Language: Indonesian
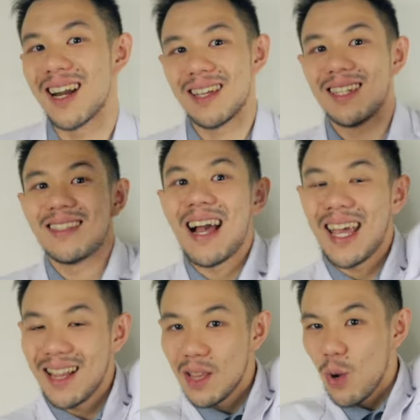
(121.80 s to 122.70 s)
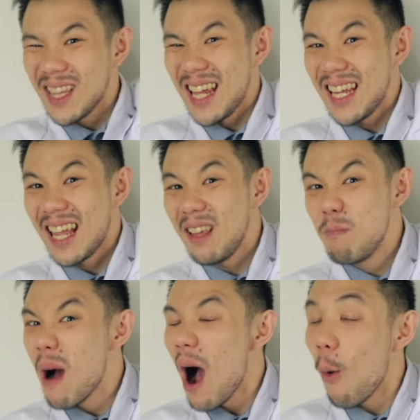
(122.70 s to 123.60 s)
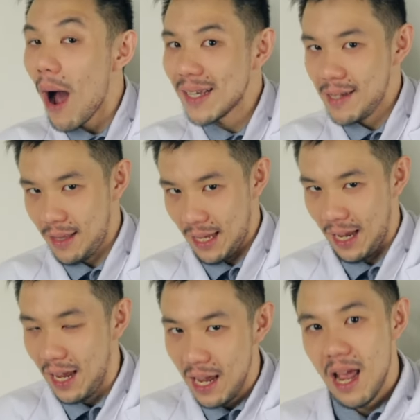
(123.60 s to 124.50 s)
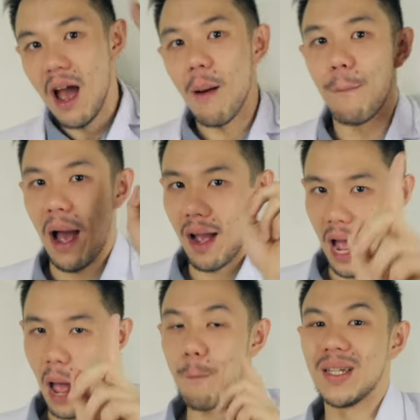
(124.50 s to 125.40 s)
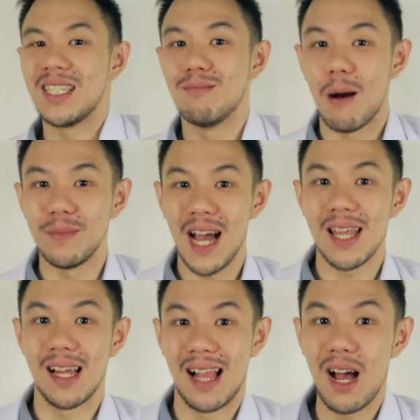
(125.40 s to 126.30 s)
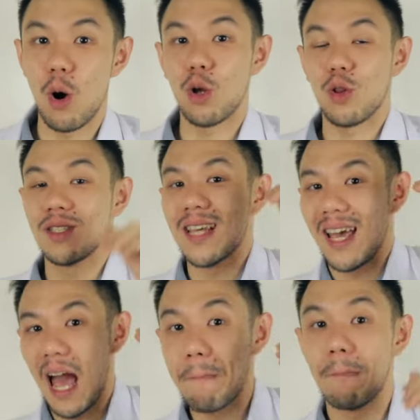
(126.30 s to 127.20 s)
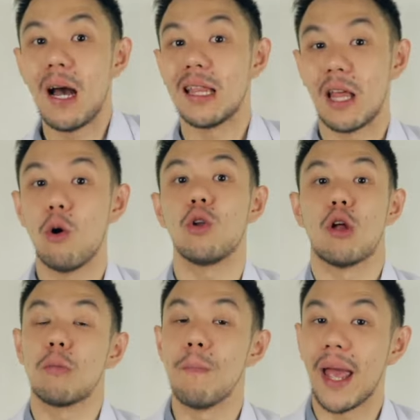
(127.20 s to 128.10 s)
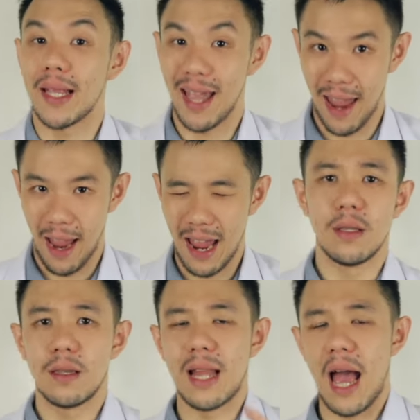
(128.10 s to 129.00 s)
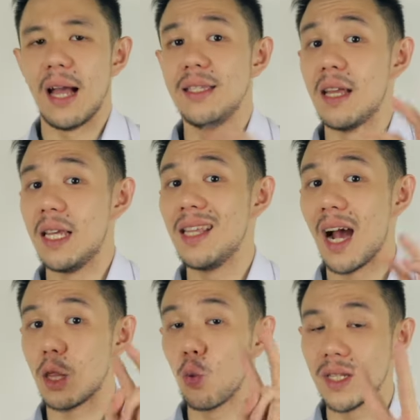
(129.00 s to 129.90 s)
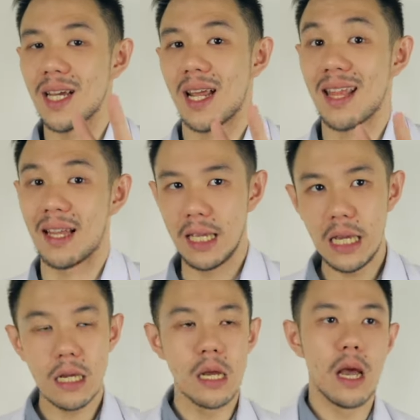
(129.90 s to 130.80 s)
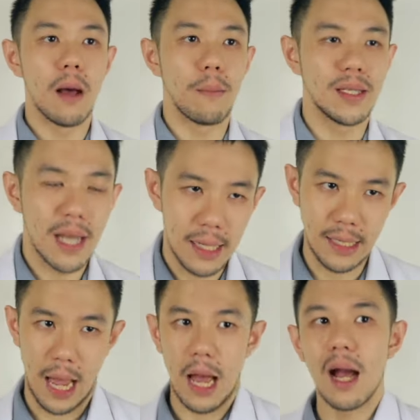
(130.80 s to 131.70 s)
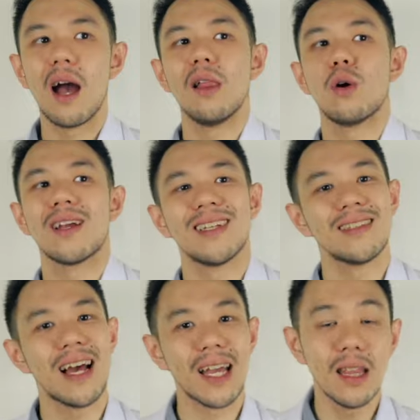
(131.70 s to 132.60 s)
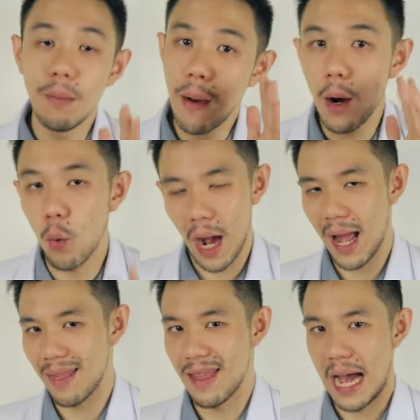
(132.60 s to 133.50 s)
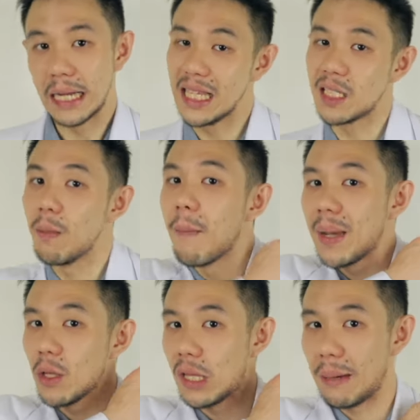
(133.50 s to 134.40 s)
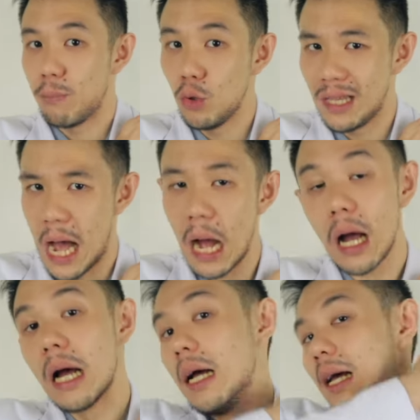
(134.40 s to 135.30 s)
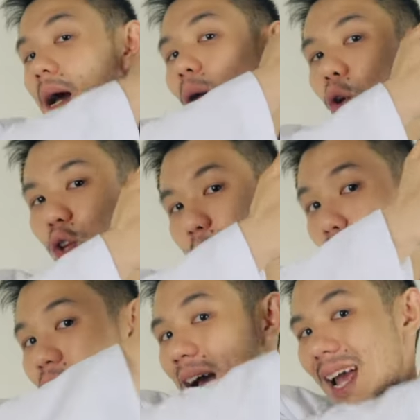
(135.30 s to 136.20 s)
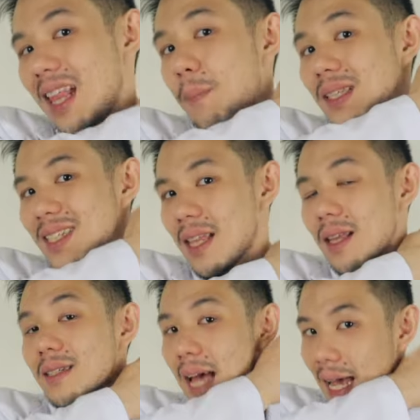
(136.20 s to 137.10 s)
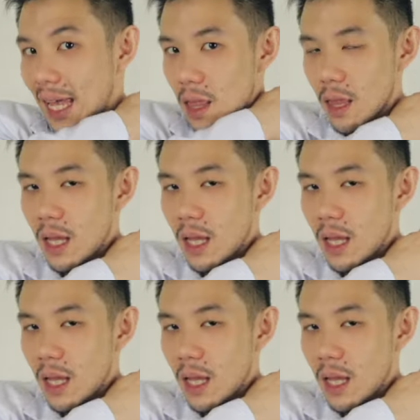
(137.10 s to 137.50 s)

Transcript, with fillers: rasa sakit atau ketariknya di bawah sini, maka penyebabnya adalah otot sayap atau otot backnya. Nah, jadi dengan dua cara tadi, misalnya kalau rasa sakit di bahu Anda disebabkan oleh pundak, otot pundaknya dipencet sakit,